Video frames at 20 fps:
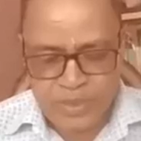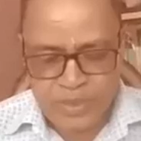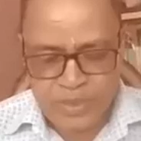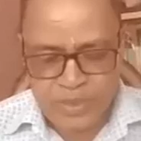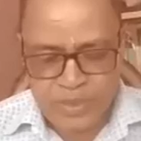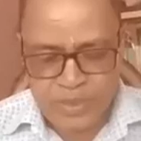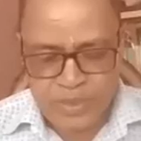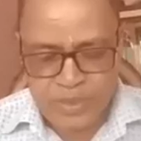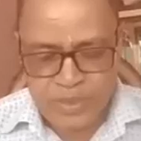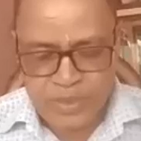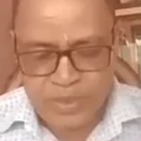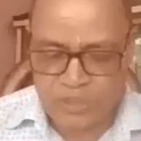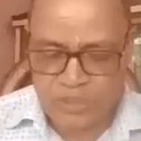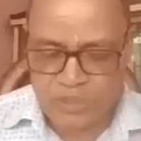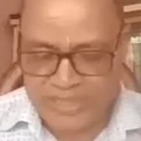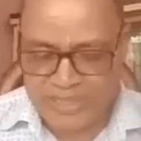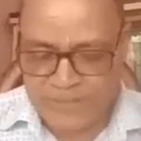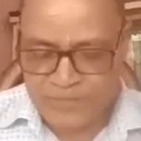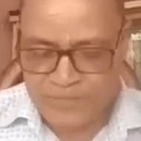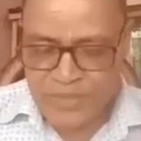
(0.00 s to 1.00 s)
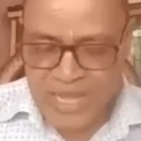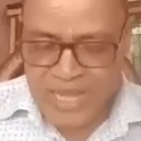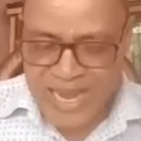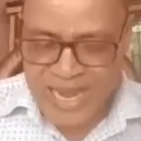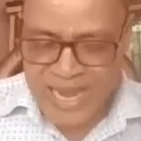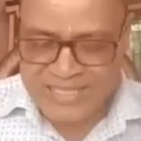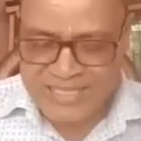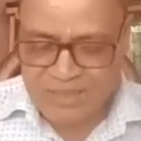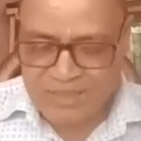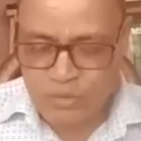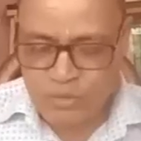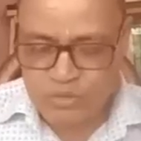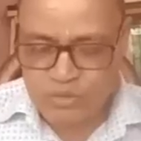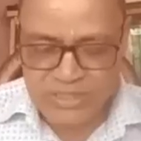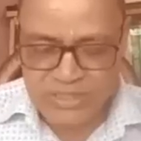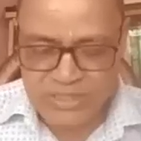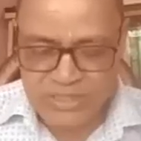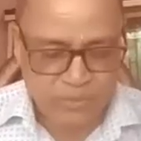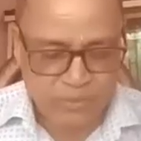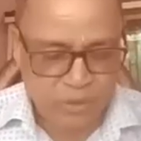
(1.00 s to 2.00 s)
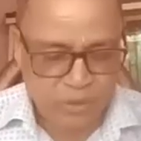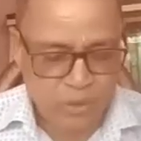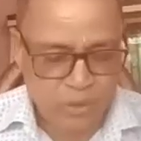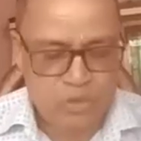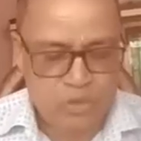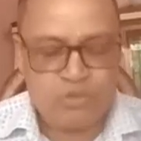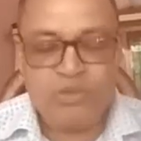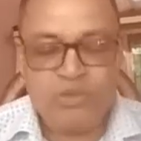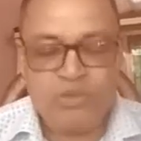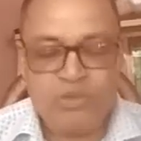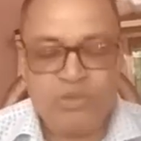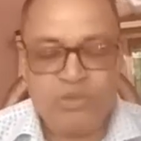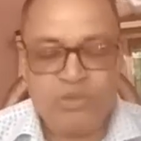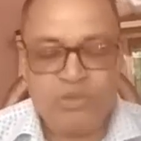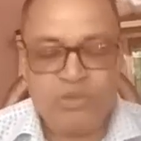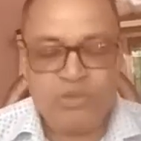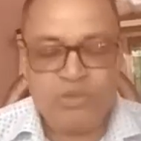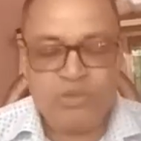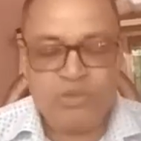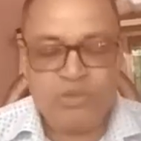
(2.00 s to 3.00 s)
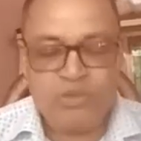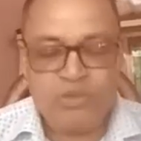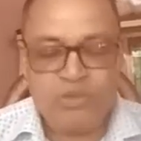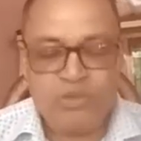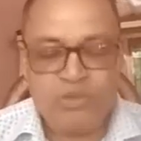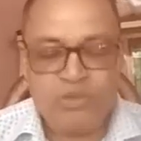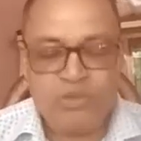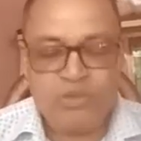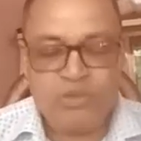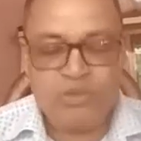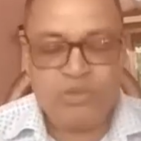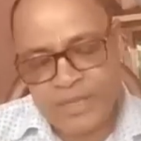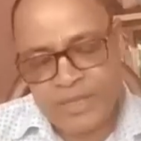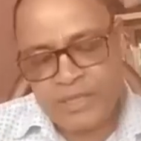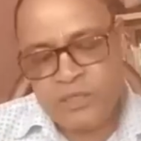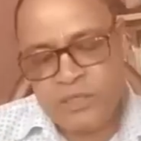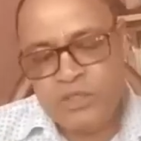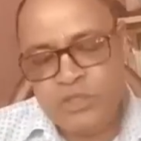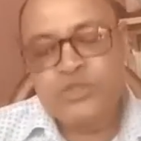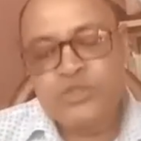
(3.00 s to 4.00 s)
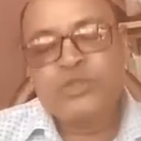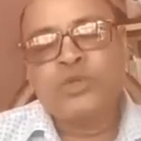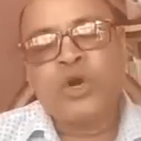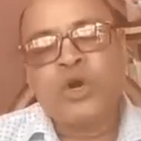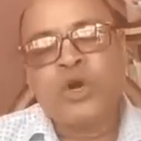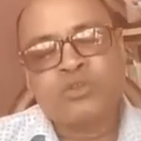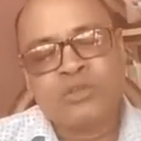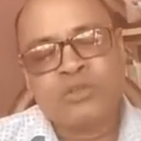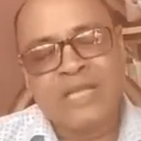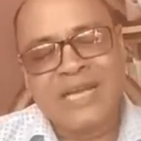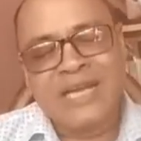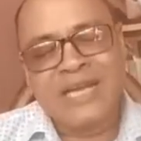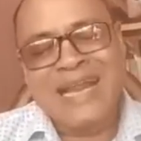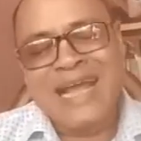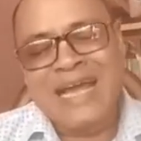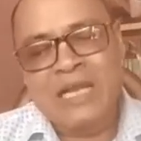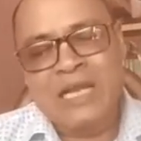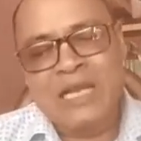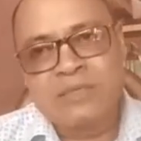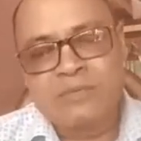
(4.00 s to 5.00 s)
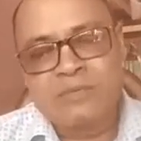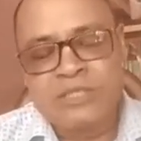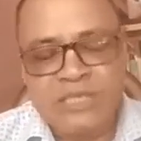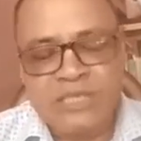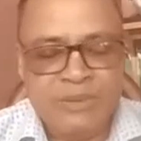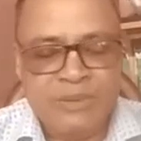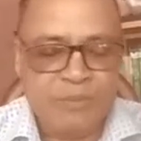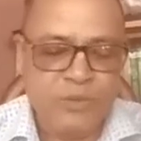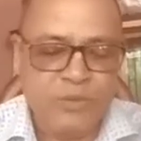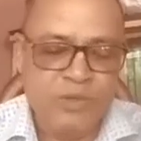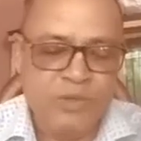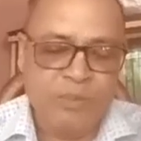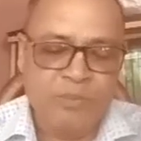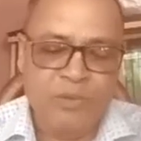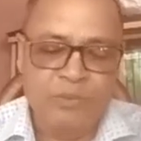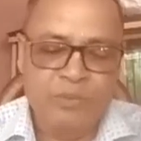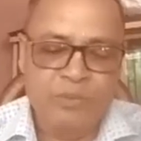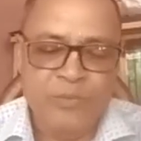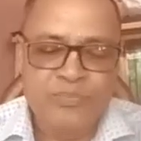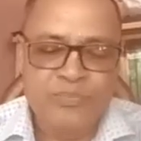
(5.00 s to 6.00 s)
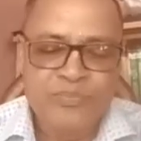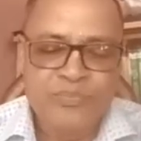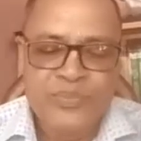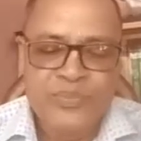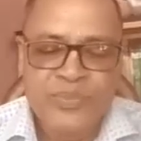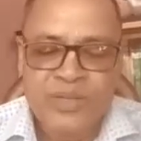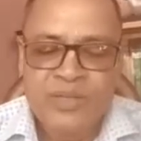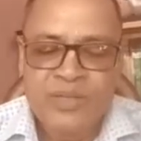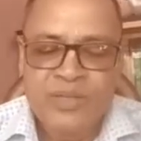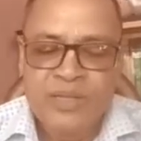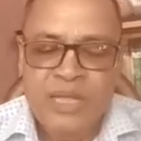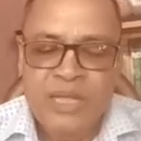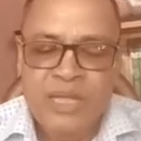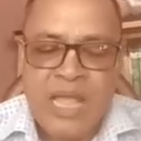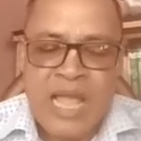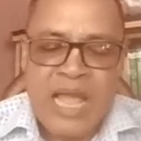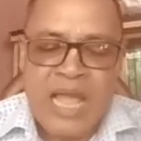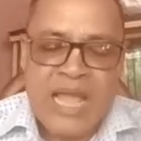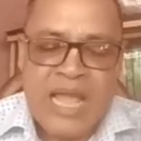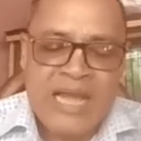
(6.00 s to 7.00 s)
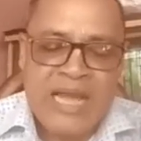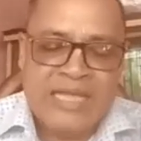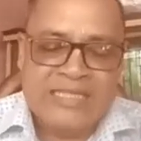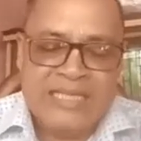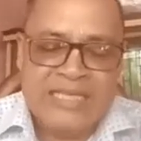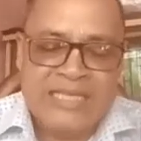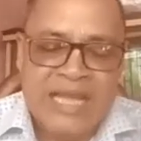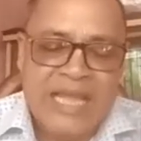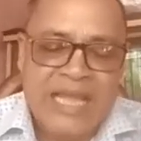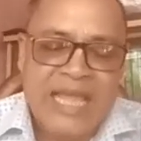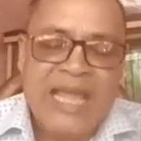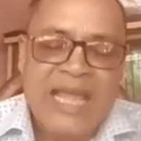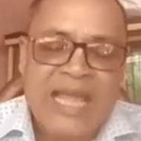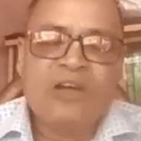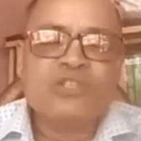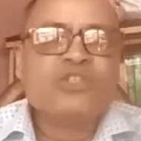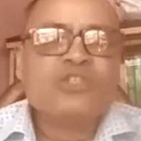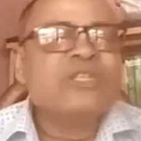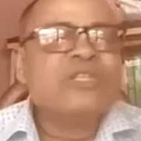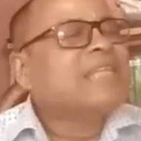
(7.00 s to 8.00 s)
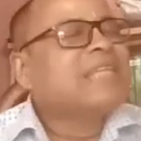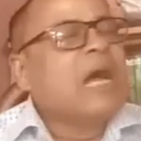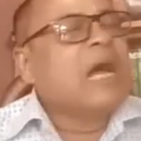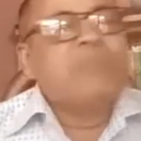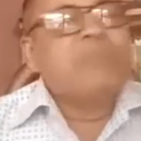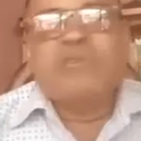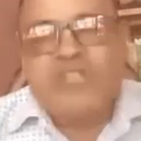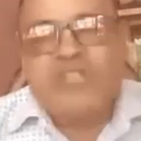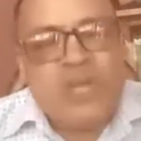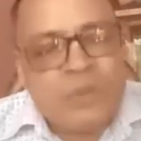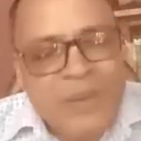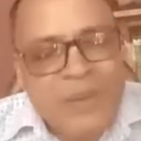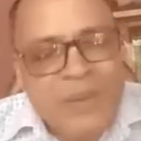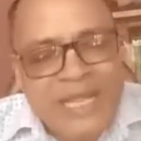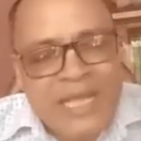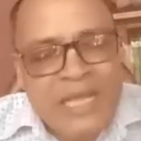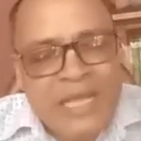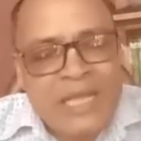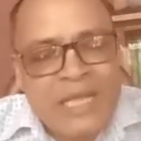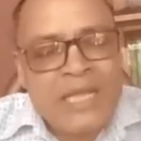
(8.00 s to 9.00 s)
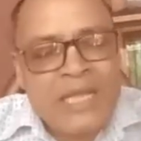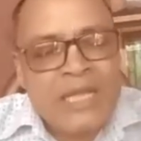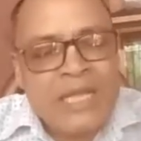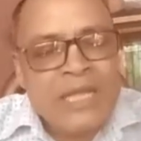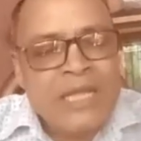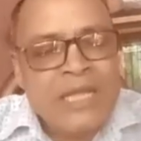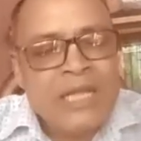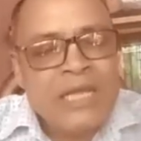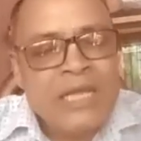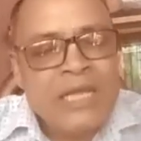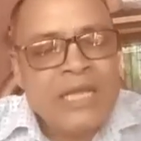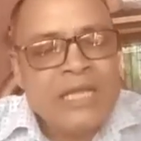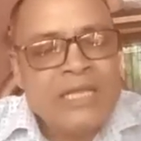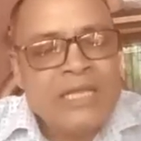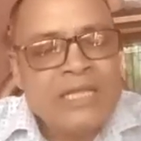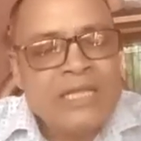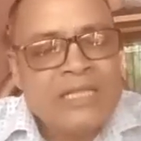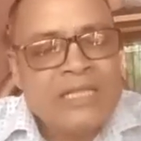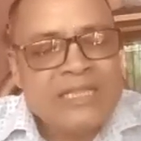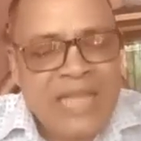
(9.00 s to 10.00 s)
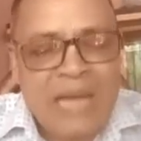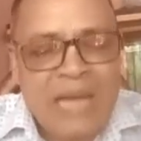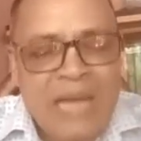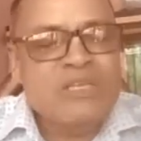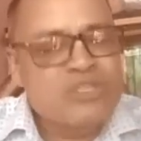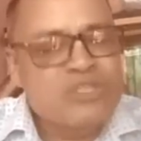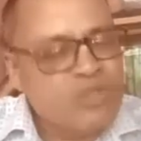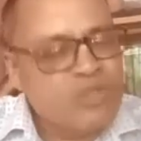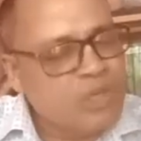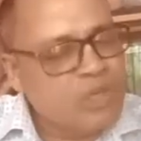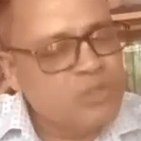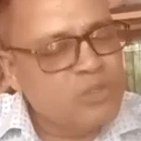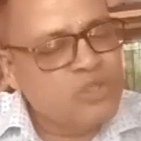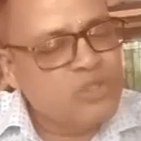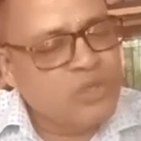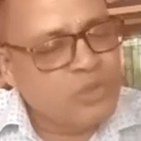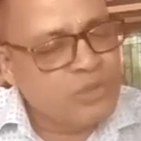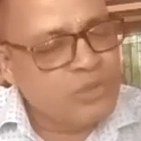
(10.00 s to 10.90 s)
অন্তর্ভুক্ত হতে পারে আর্থিক মজুরি কেবল অর্থ দ্বারা পরিমাপ করা হয় শুধু অর্থ দ্বারা টাকার হিসাবে পরিমাপ করব আচ্ছা এখন যদি দাম স্তর বাড়ে দাম স্তর বোঝো